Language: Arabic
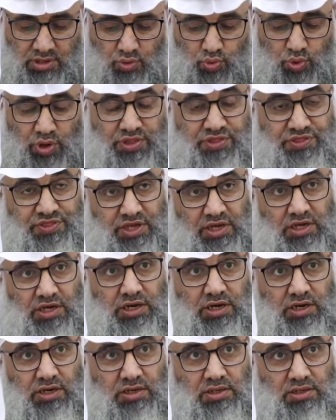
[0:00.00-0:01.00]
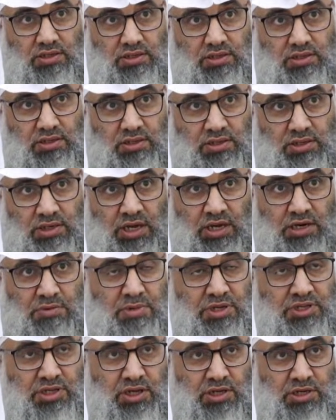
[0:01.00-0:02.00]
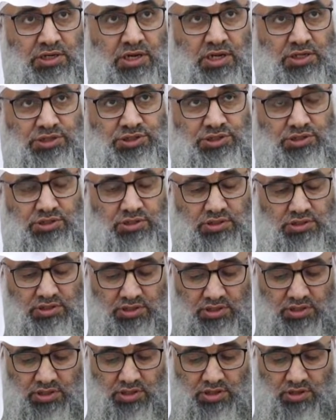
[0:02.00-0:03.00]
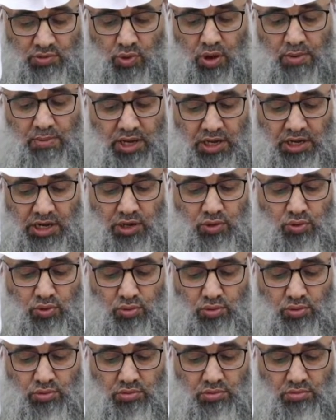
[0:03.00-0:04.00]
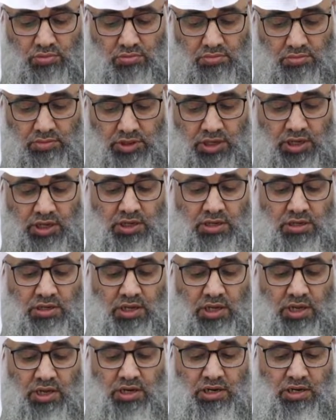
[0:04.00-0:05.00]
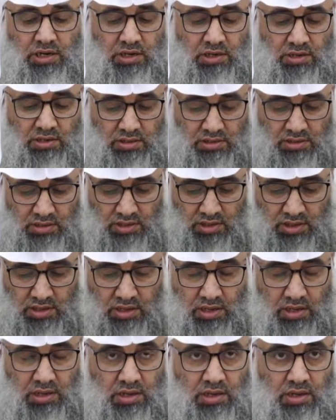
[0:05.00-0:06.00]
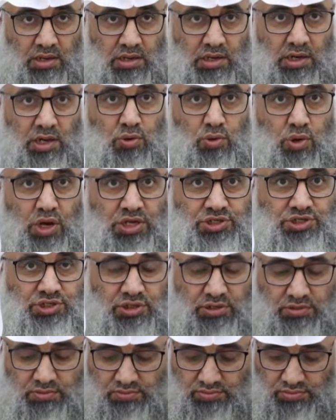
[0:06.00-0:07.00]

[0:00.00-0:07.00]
والذكر يعني مدح الناس وما له يعني هل له اجر